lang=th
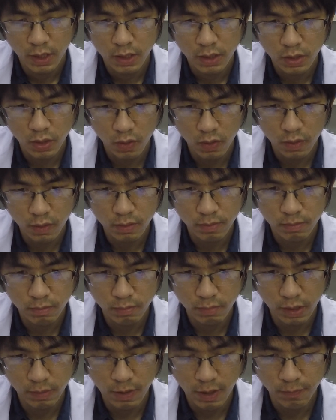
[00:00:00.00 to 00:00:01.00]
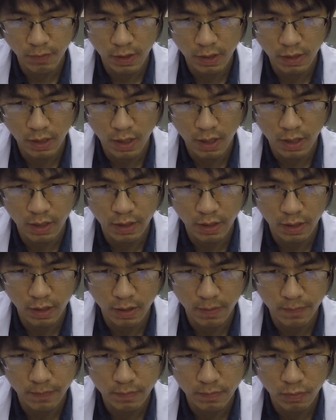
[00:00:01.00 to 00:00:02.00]
ต้องมีบัตรแพ้ยานะค
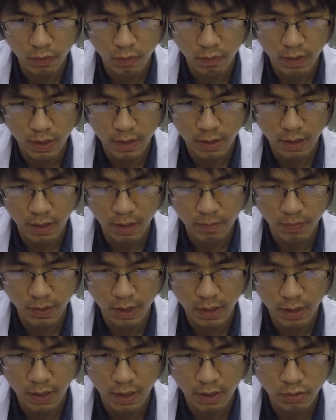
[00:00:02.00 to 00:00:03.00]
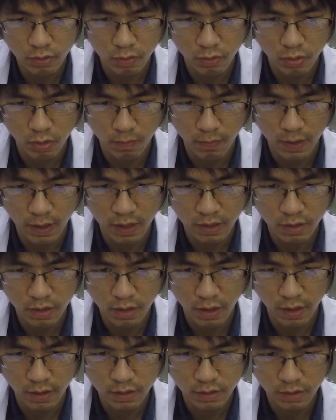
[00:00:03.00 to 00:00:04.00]
รับเพราะว่าการแพ้ครั้งต่อๆไปอันต
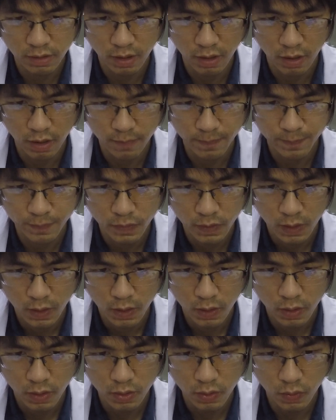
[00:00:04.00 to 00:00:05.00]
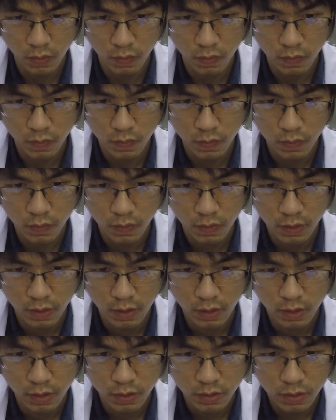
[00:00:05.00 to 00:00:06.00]
รายขึ้นนะฮะข้อที่ 6
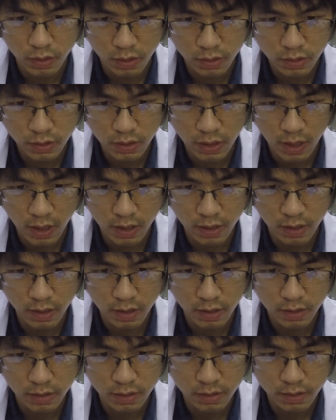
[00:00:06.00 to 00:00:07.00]
เชื้อด้วยยานะฮะ